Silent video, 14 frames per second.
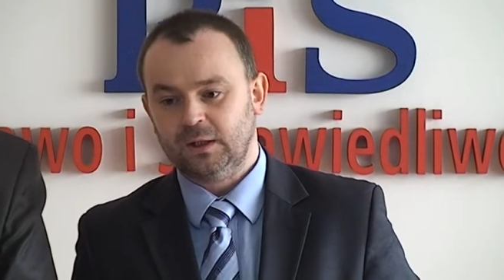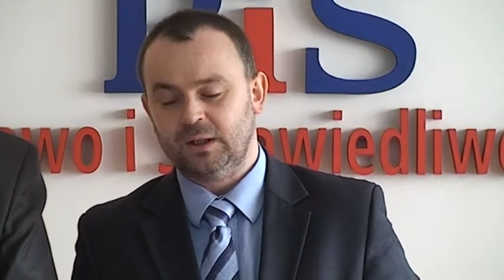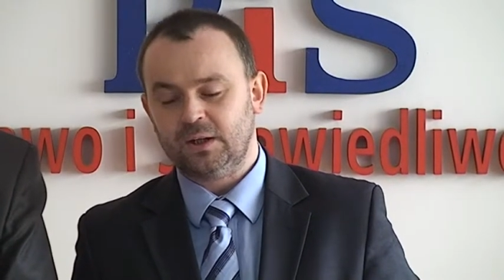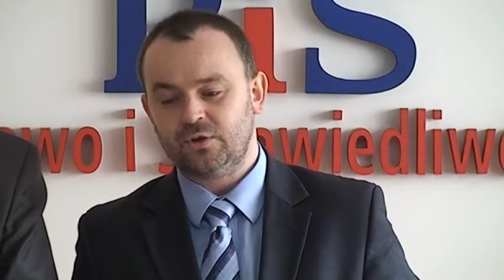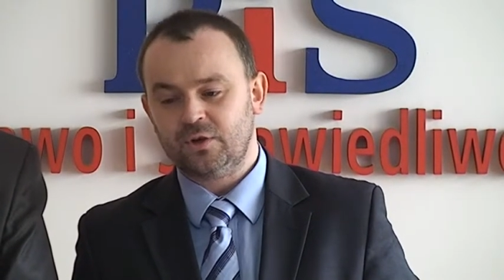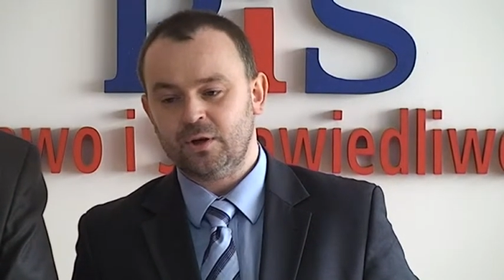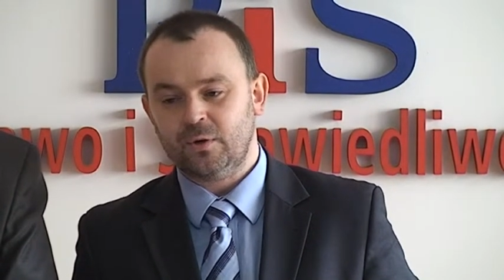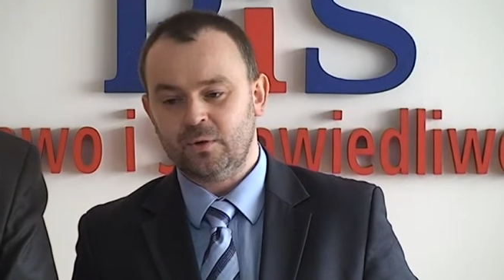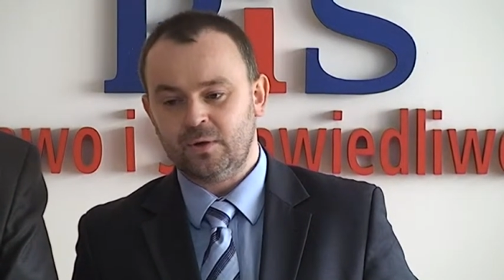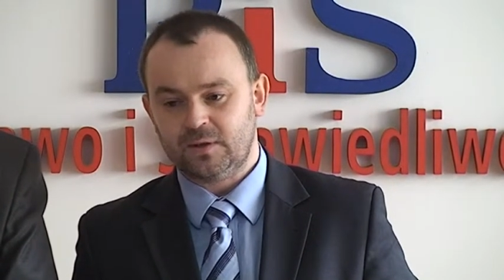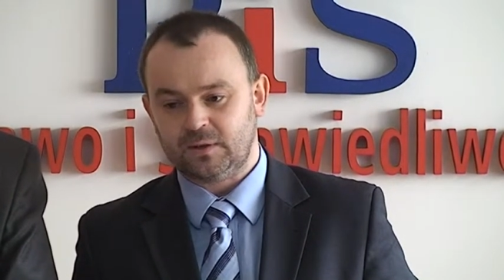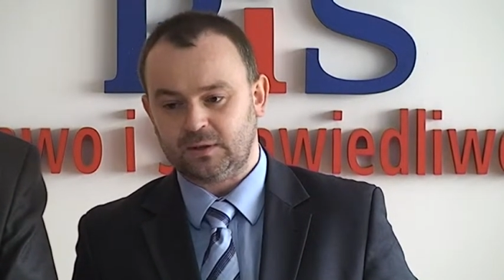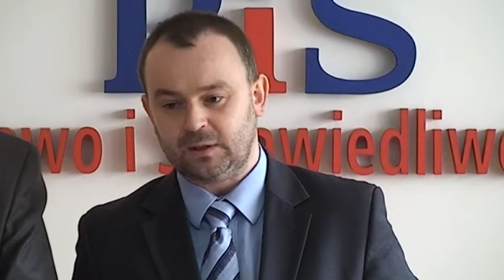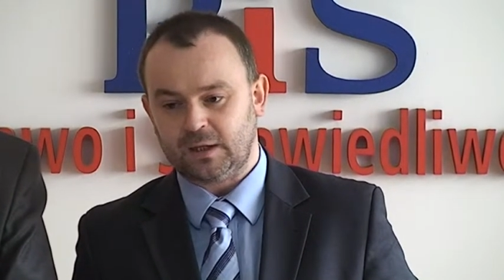Dlaczego
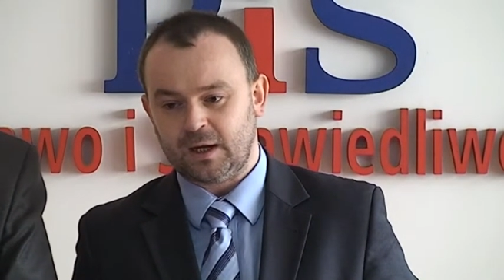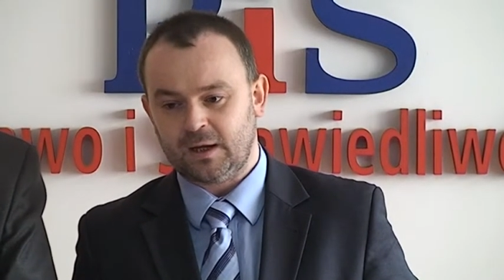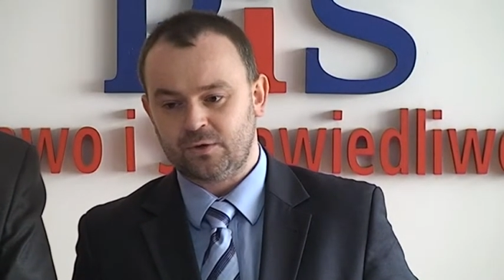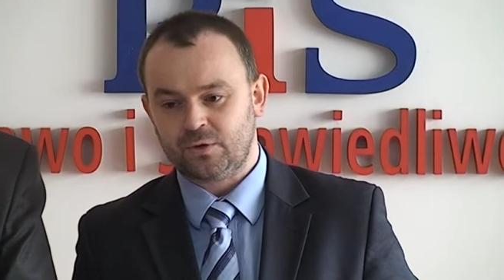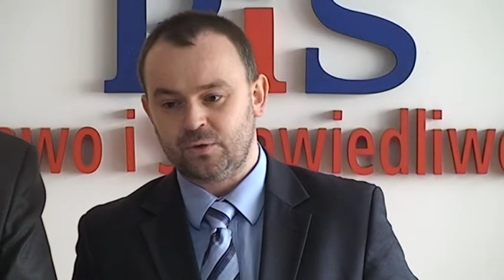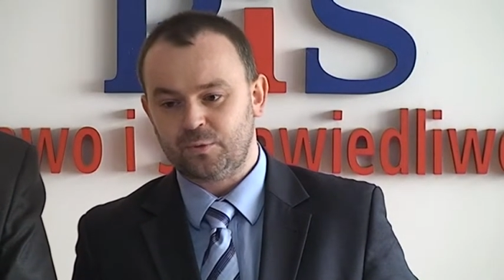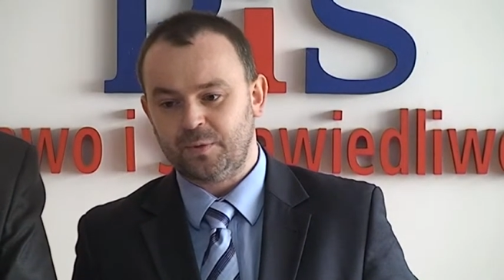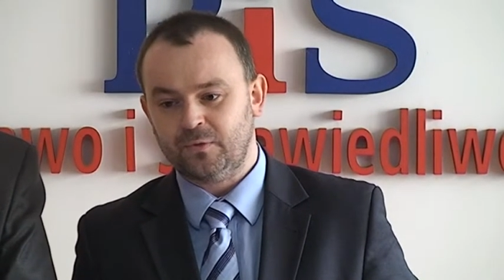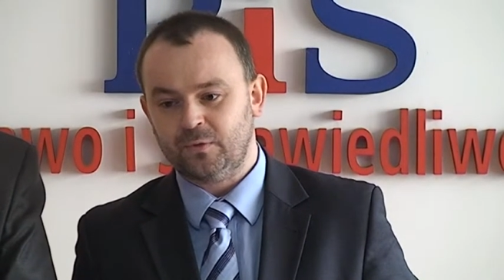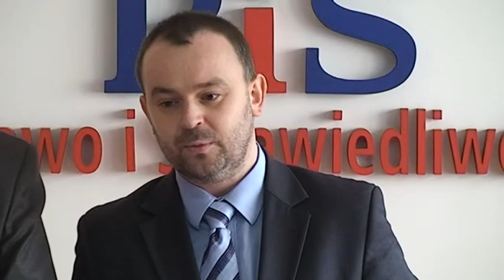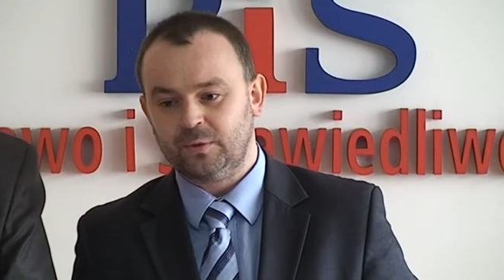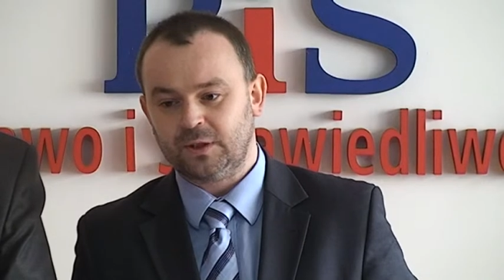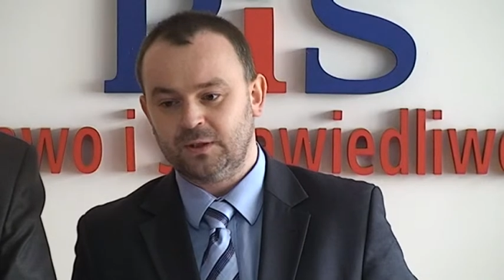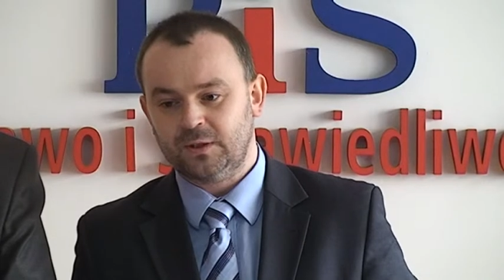jest tak, że już
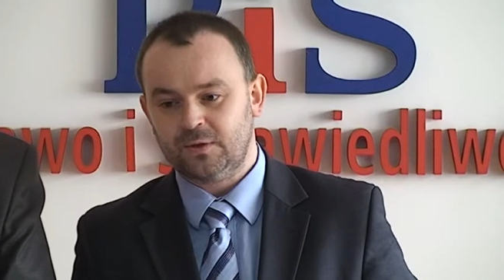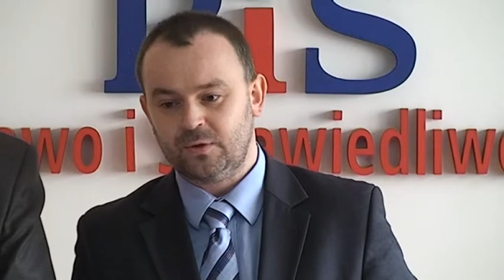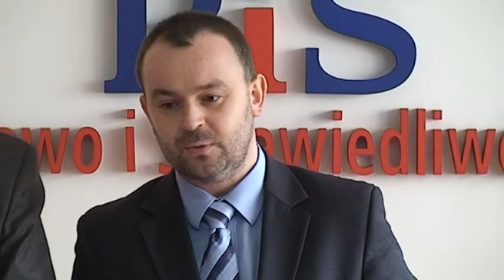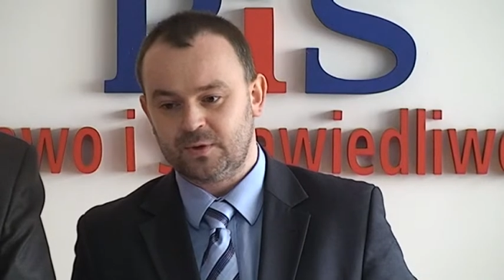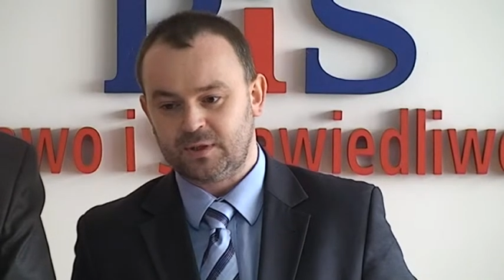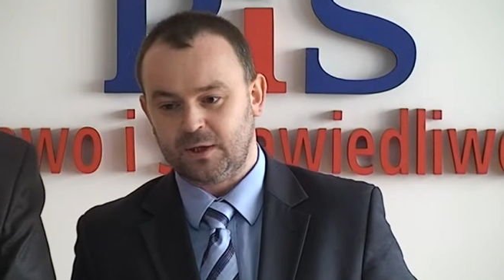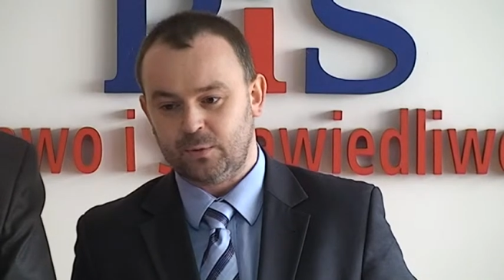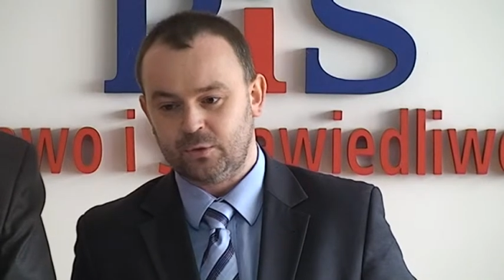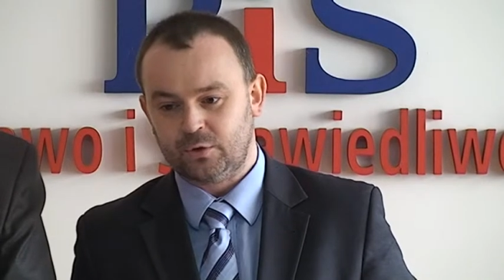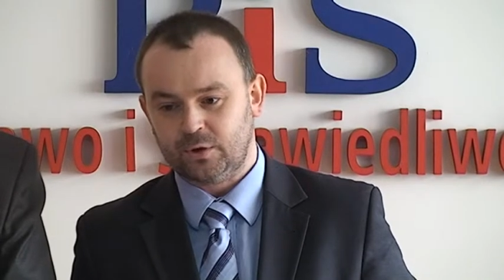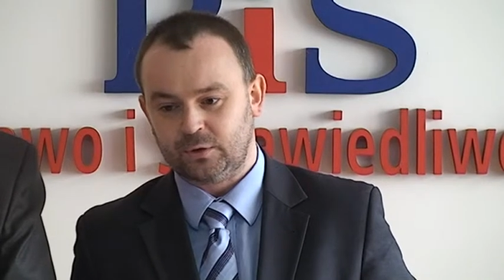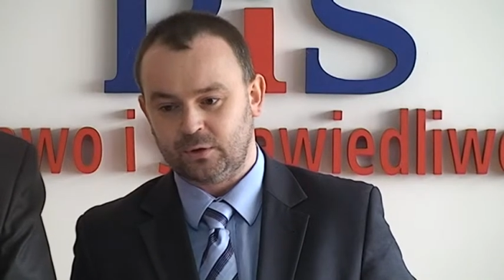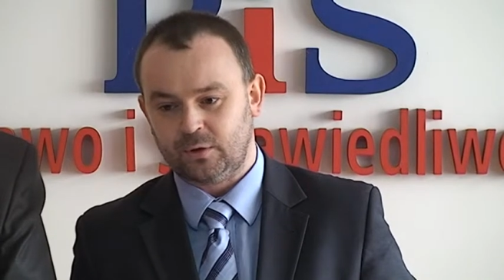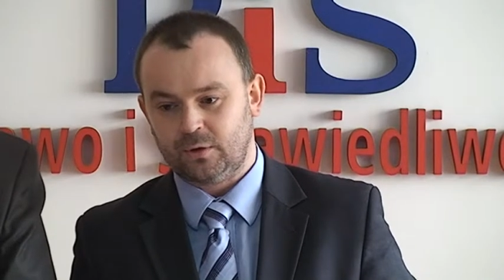pewną tradycją stało
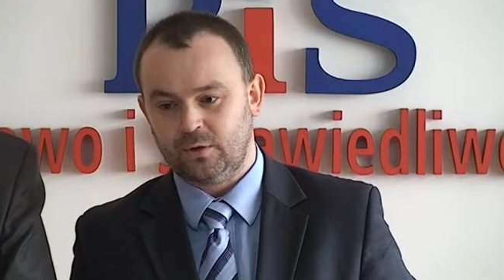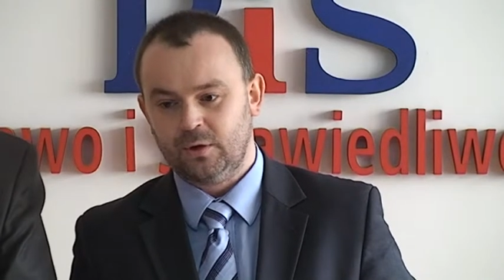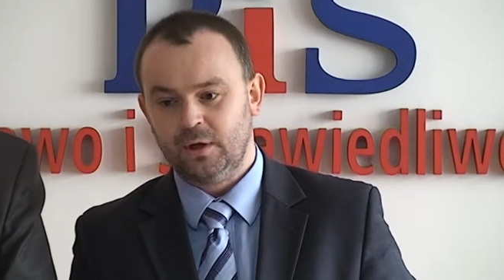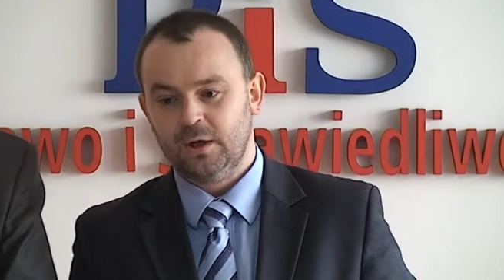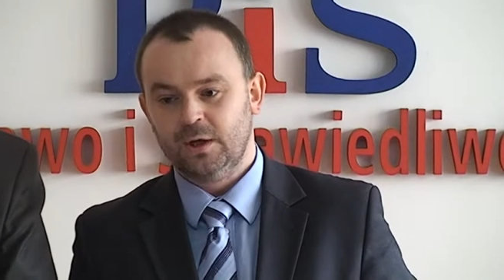się to,